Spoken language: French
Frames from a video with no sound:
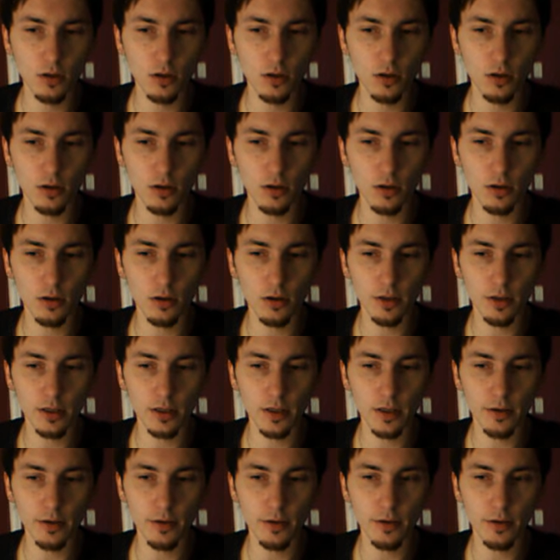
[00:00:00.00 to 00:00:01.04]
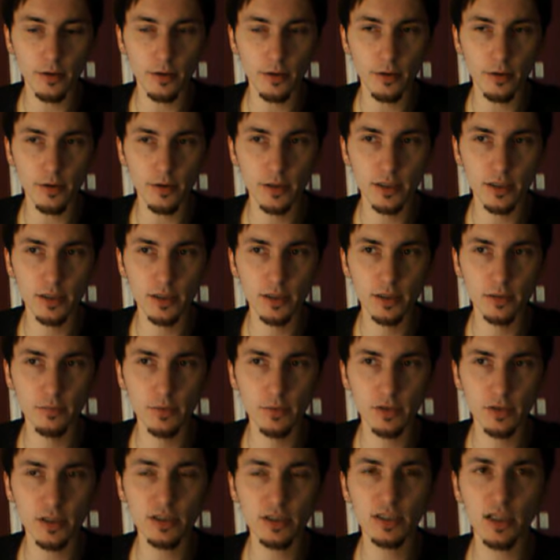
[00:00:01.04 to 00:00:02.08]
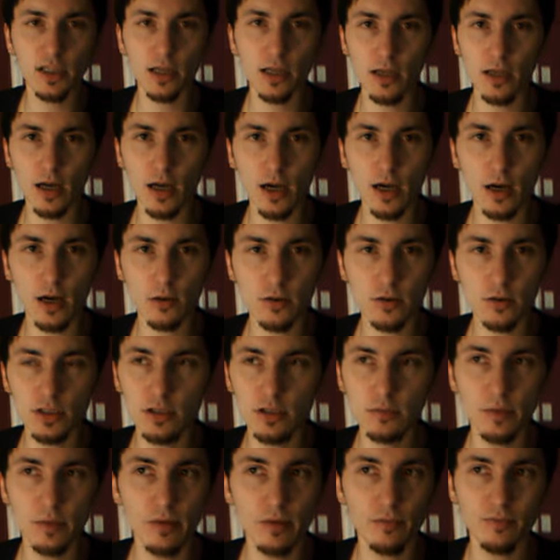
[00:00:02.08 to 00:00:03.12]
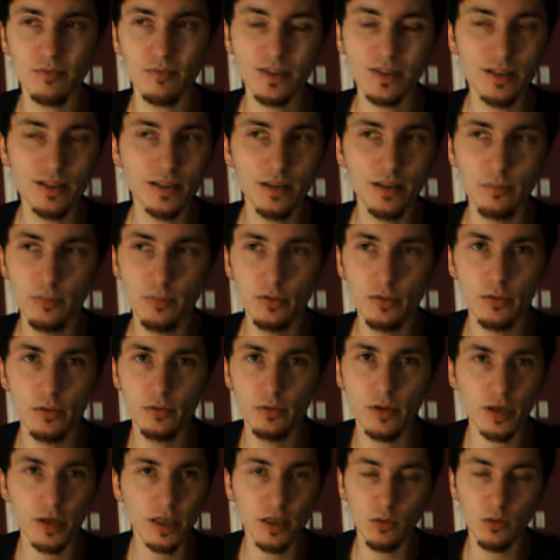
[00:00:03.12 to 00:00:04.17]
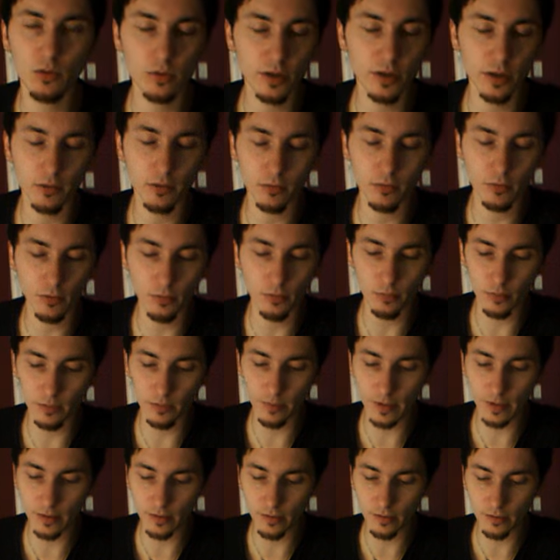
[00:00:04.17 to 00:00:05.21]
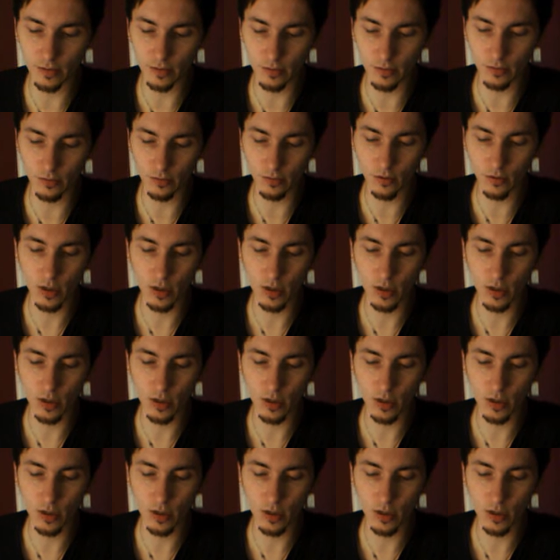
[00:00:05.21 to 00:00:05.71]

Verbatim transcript: Euh, et peut-être Kanehara aussi, mais c'était plus des lutteurs qui comptaient, donc c'est pas très intéressant